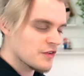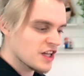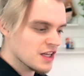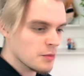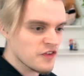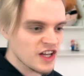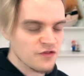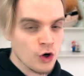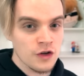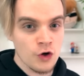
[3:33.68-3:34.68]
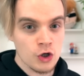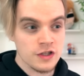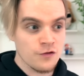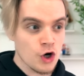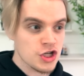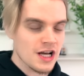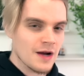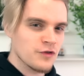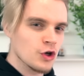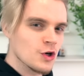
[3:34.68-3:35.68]
Aber wenn ihr, meine Wertfreunde, wirklich einen Vorschlag
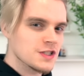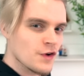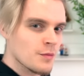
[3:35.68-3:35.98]
habt für ein neues